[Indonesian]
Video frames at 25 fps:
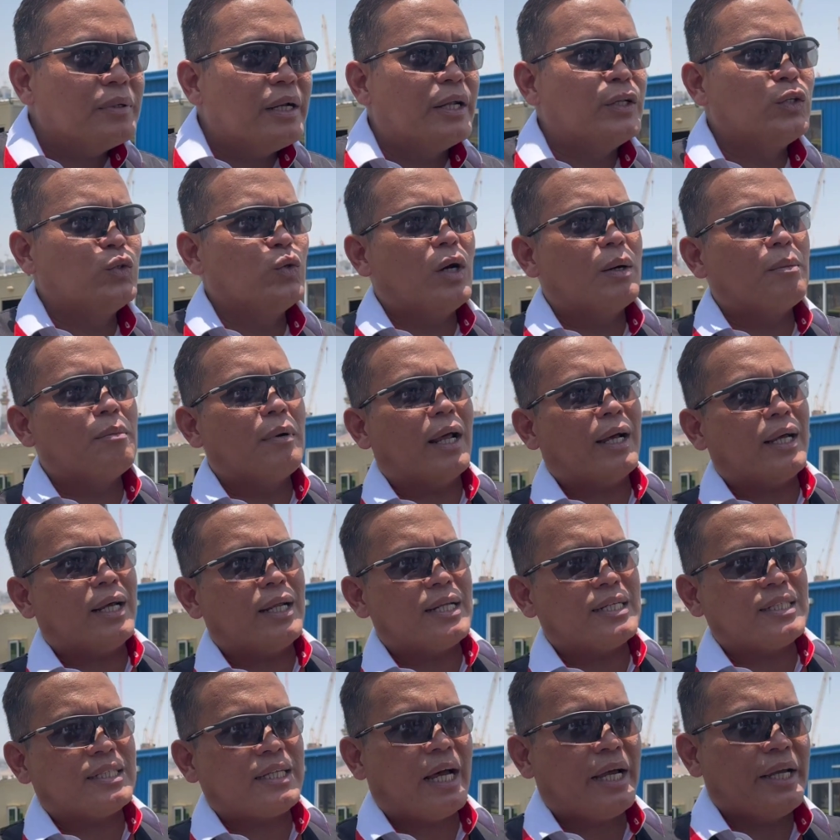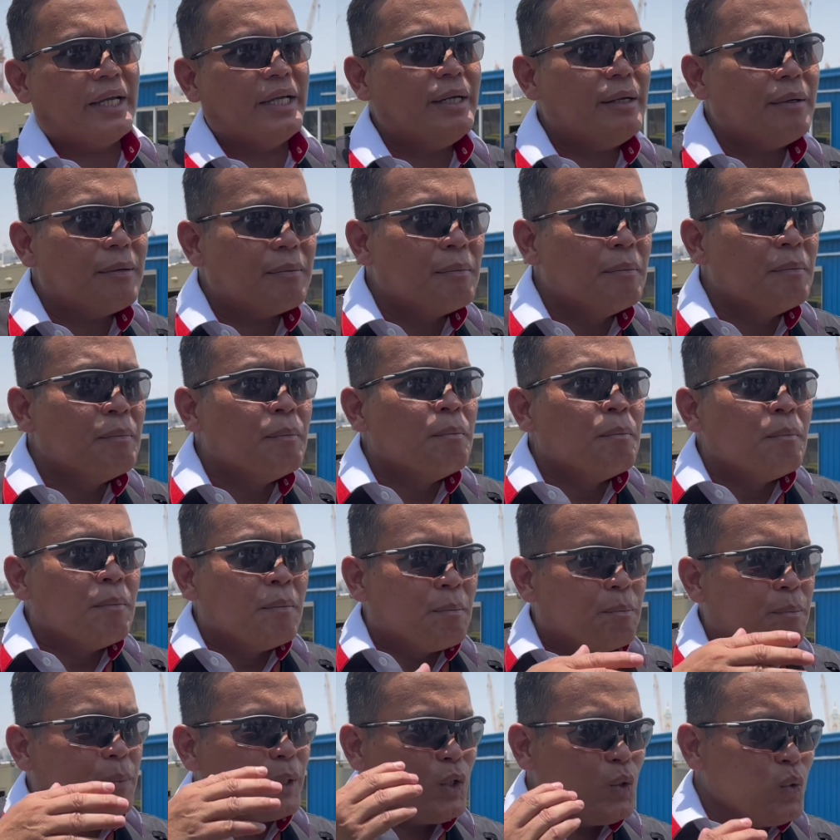dan juga melaksanakan sa'i,
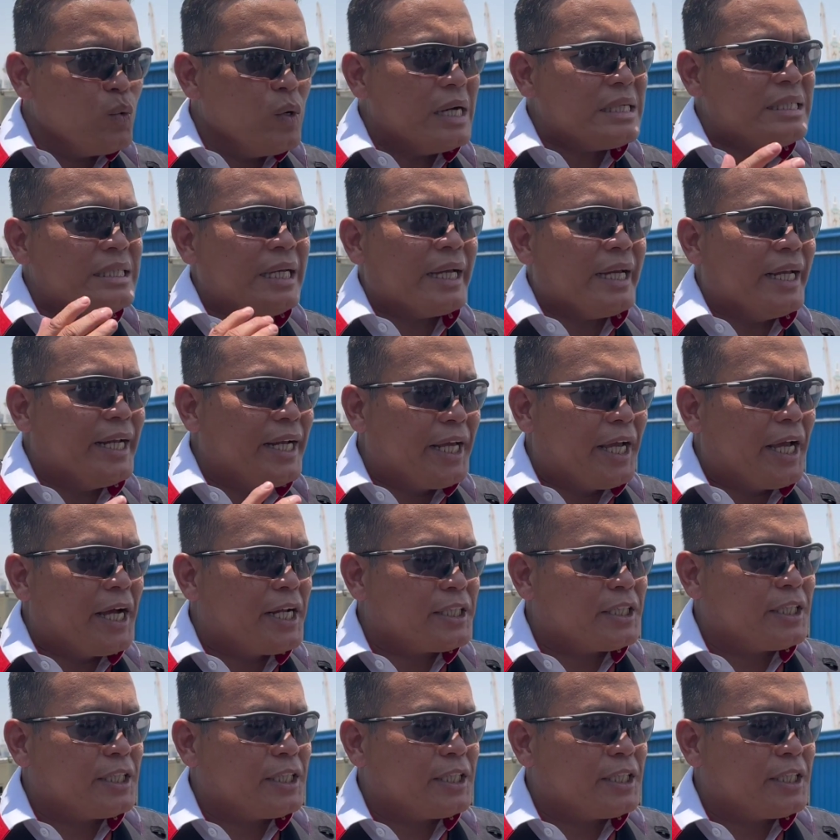petugas yang ilegal